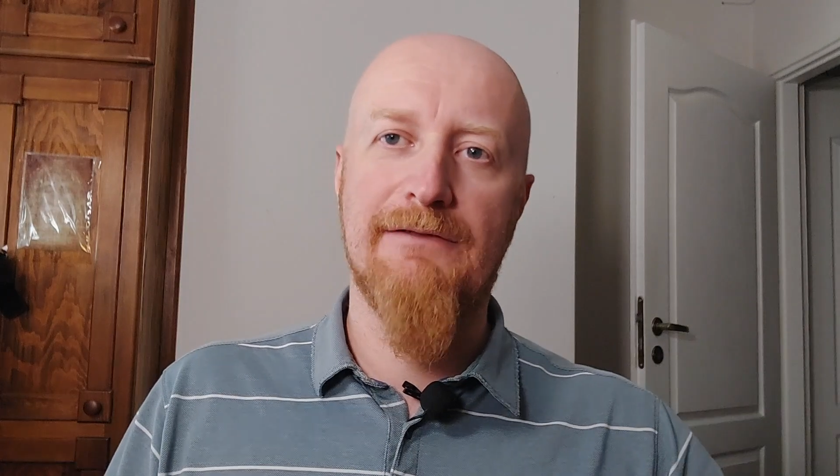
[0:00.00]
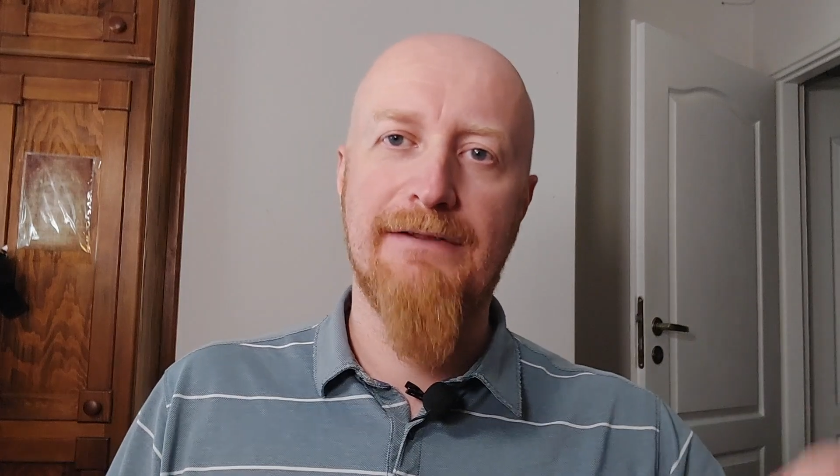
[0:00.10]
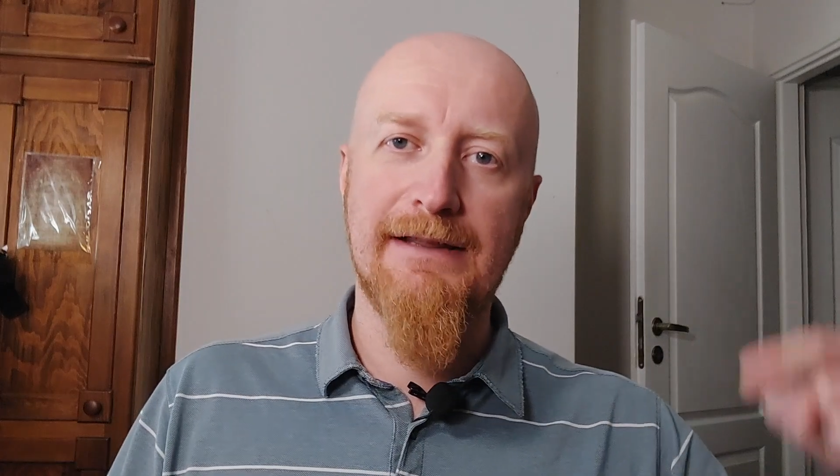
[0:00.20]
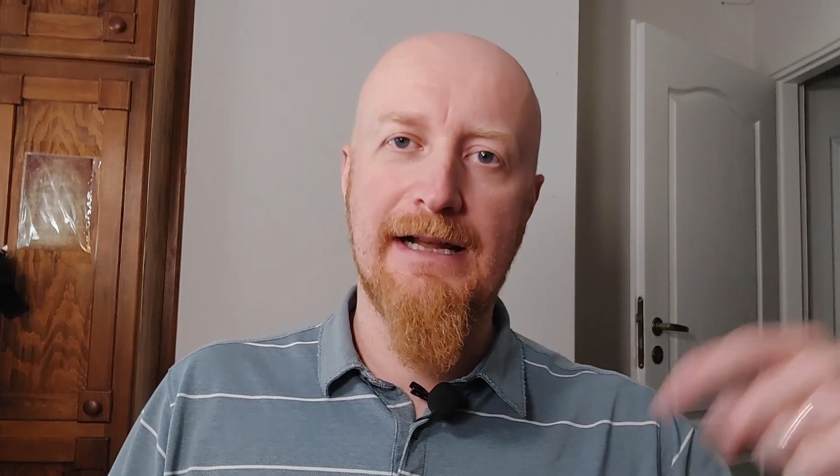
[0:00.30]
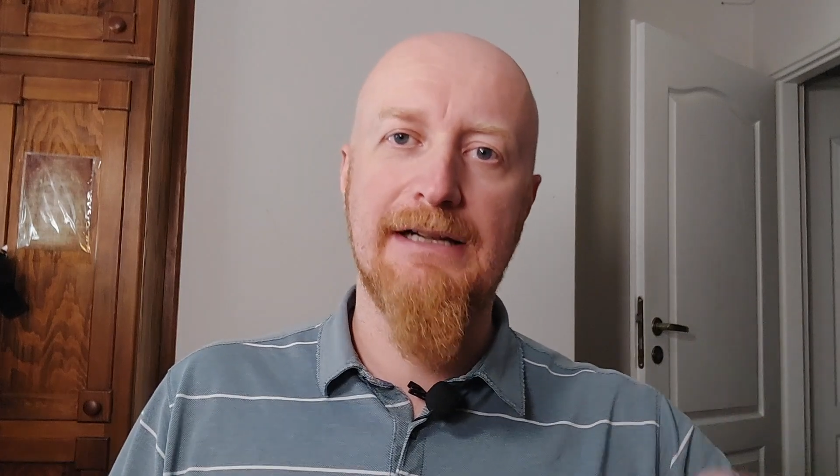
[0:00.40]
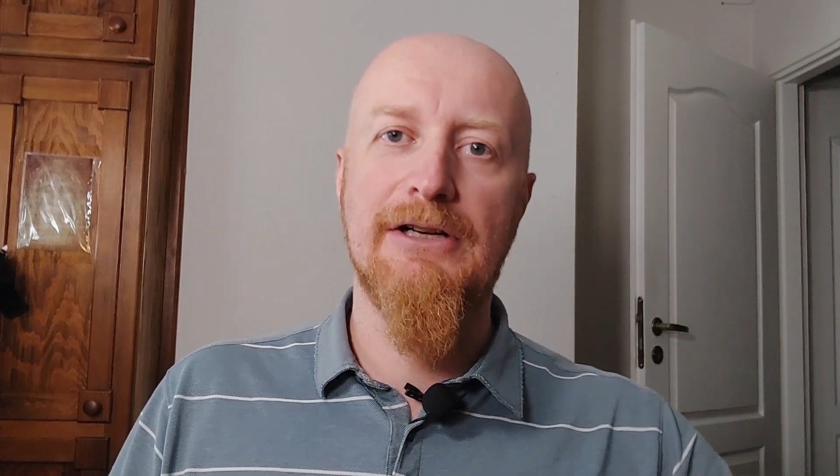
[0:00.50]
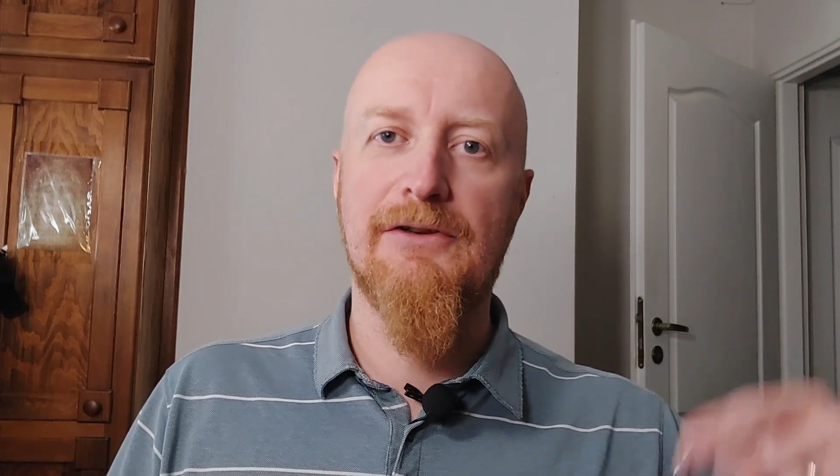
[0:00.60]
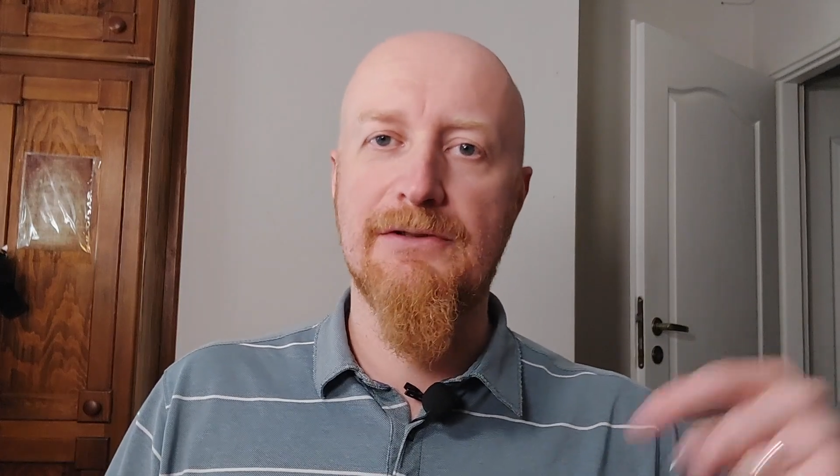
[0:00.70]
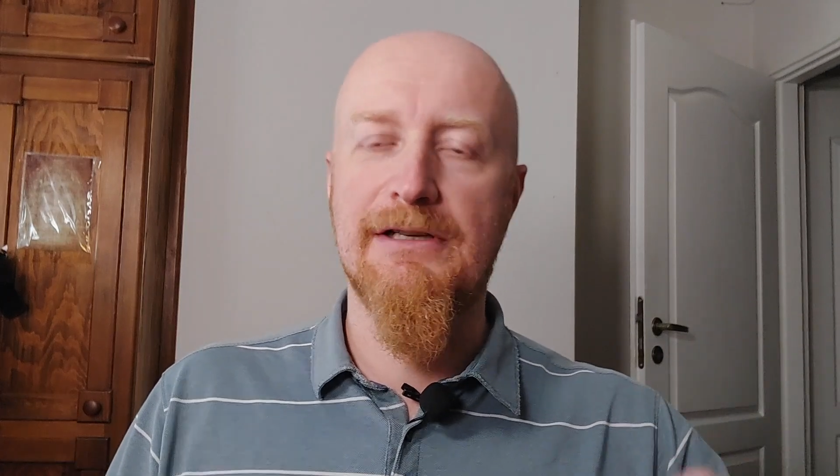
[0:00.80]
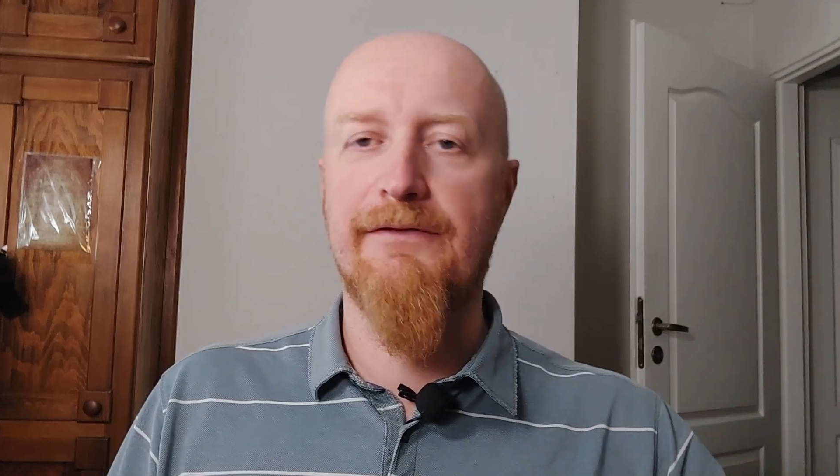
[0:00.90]
fatalnych
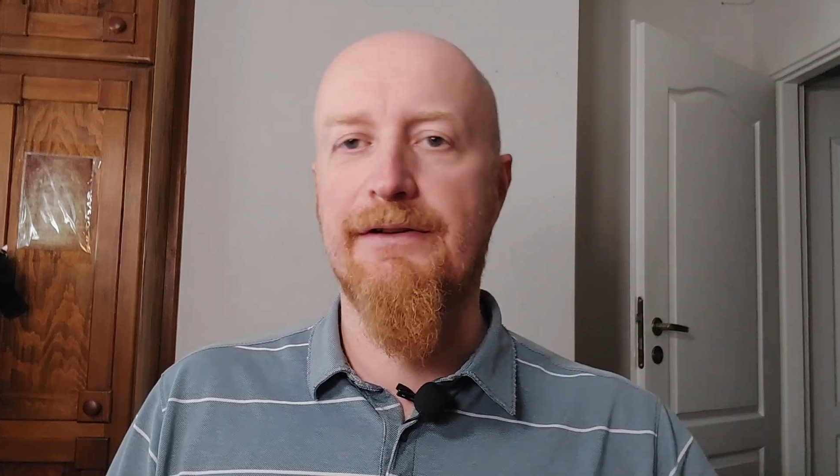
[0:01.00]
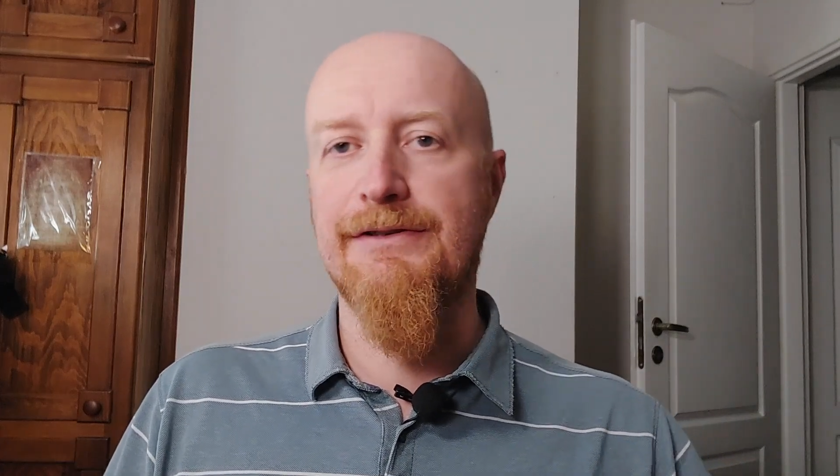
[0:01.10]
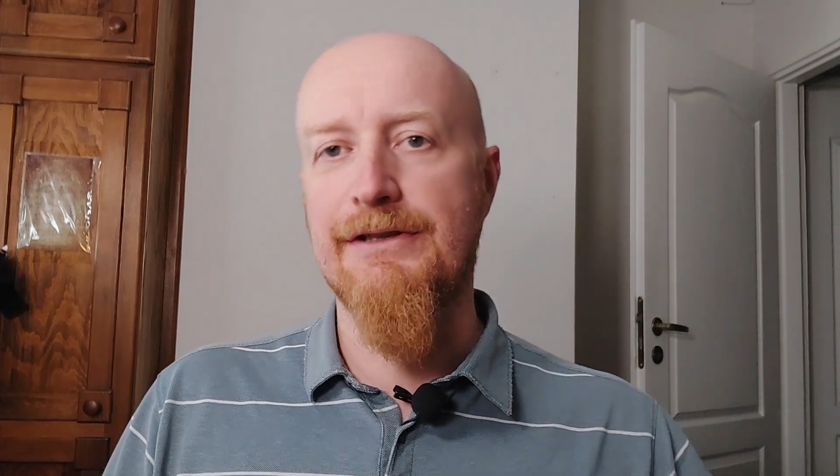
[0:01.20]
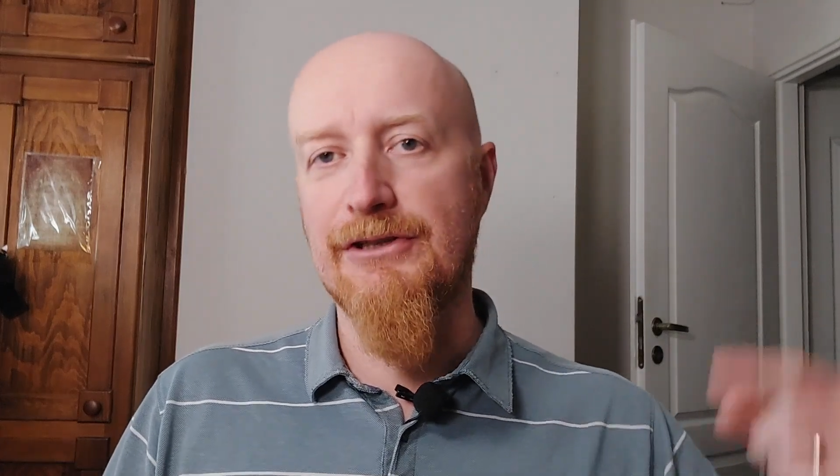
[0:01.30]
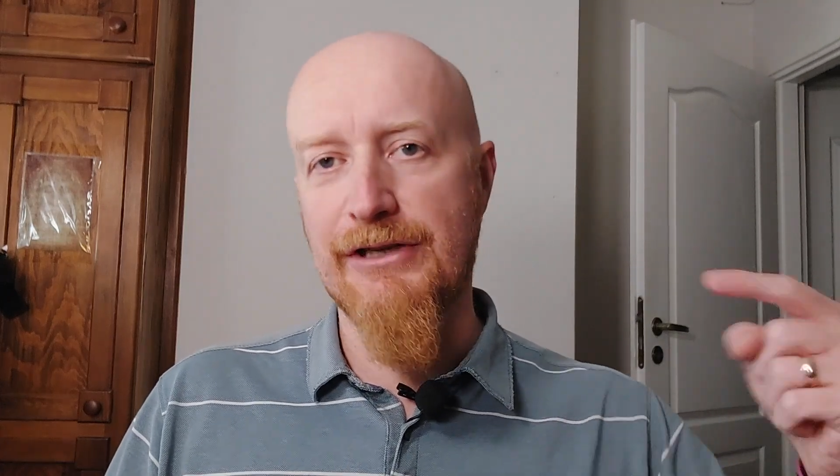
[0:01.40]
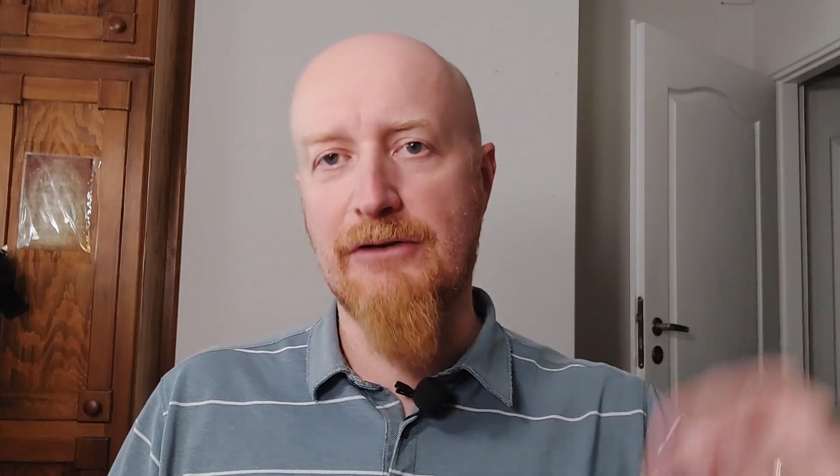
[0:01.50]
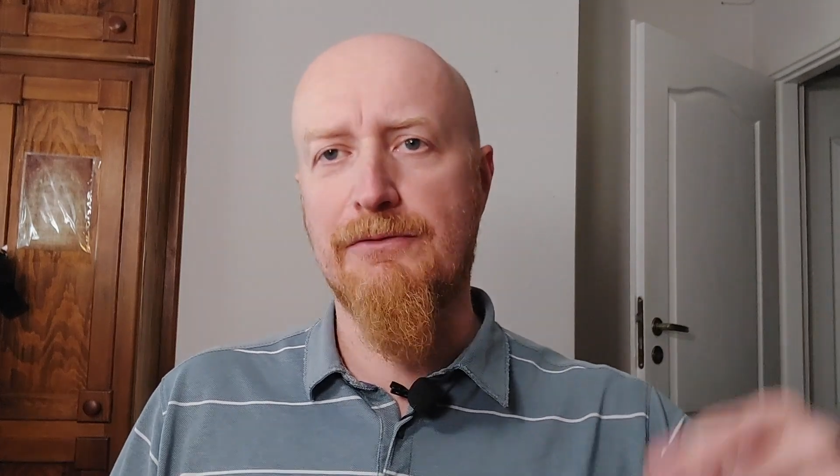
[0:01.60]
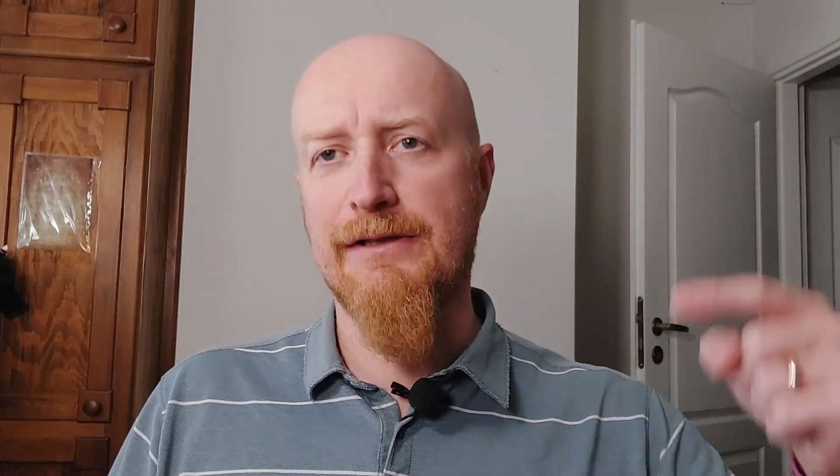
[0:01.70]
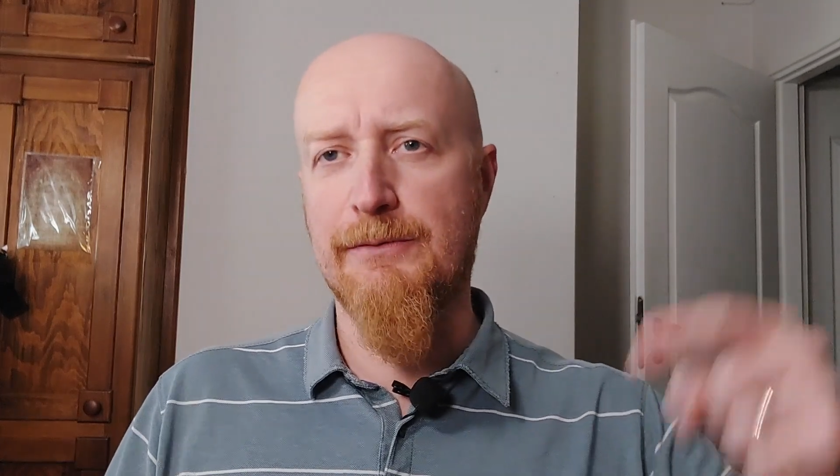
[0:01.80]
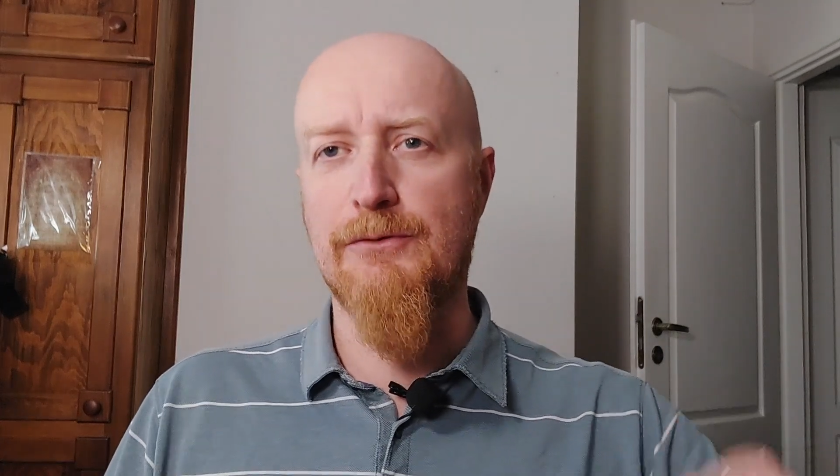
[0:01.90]
konsekwencji
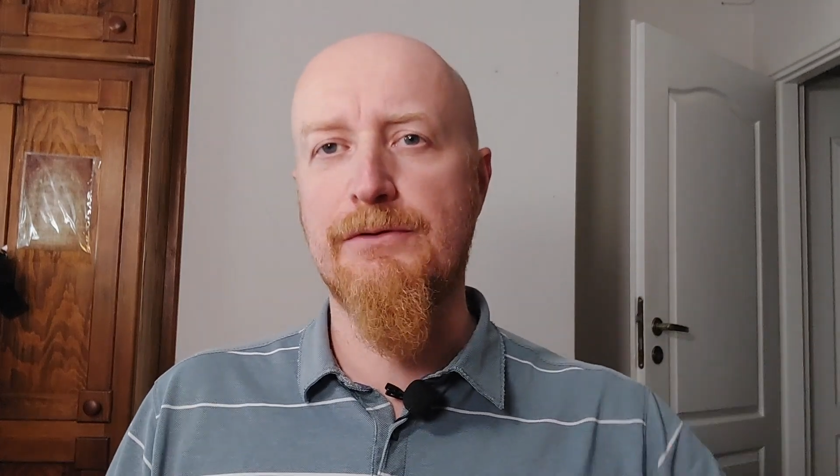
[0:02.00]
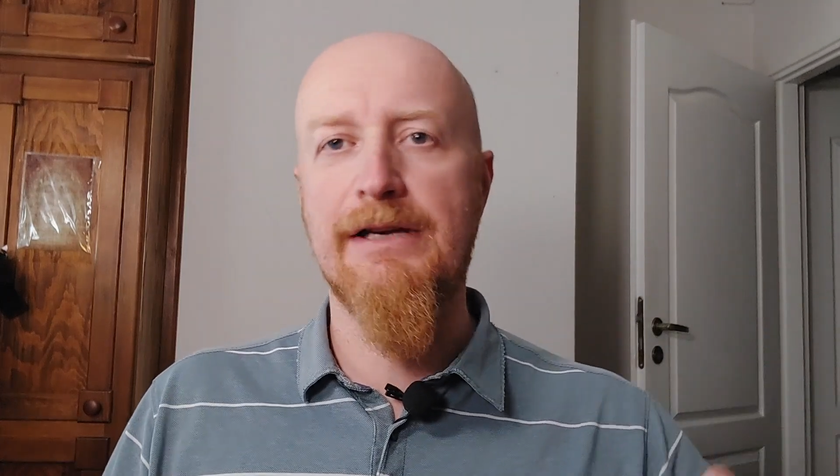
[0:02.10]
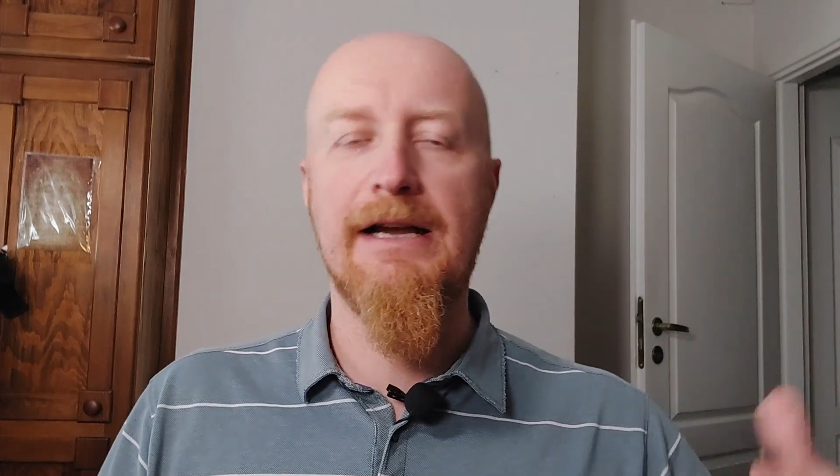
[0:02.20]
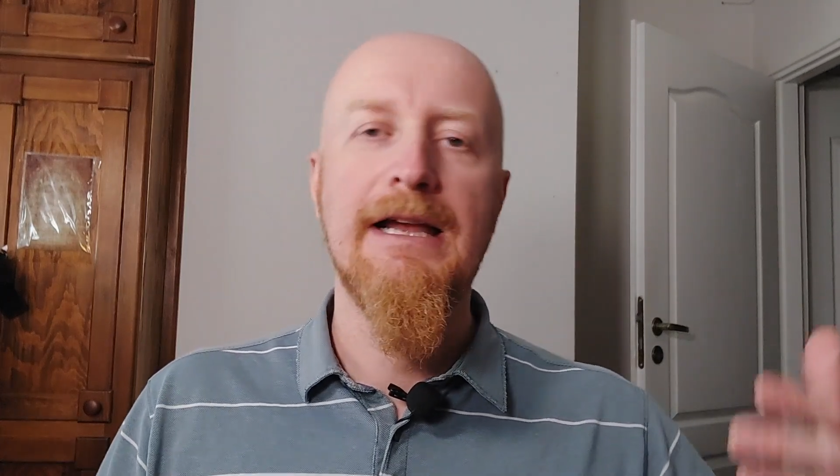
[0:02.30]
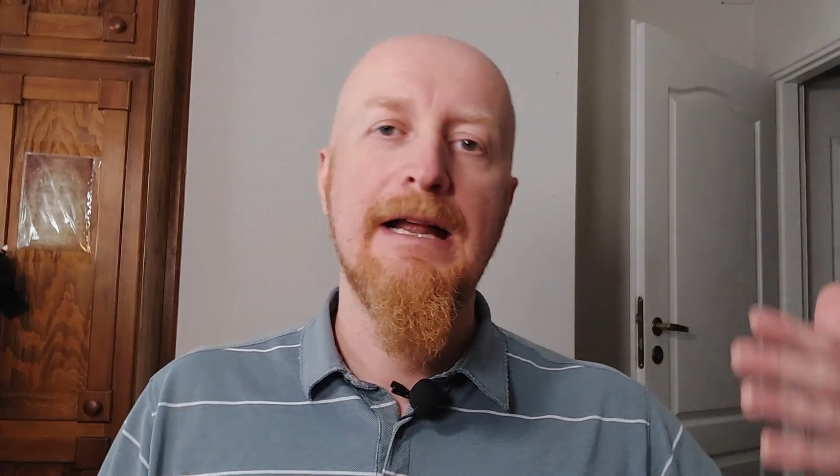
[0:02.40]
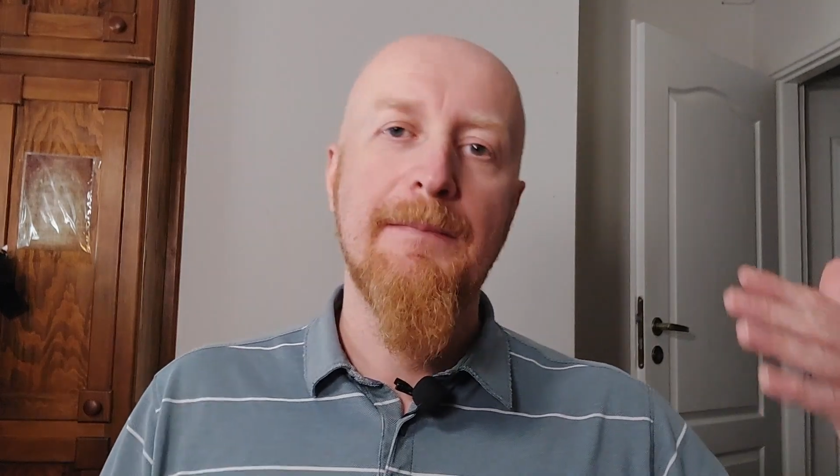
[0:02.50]
grzechu, zepsucia,